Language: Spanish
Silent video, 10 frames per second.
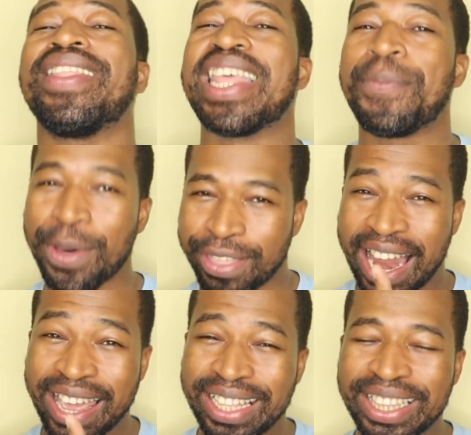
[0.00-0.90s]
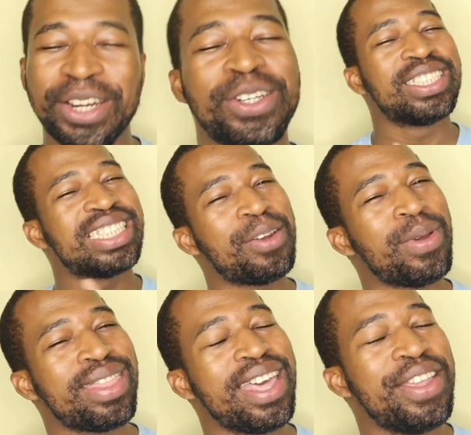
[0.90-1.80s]
Después de la intro te lo
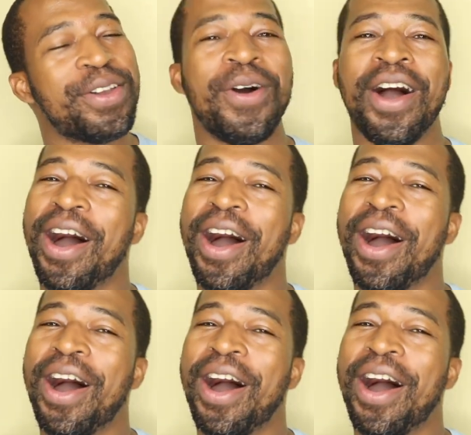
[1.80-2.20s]
enseño.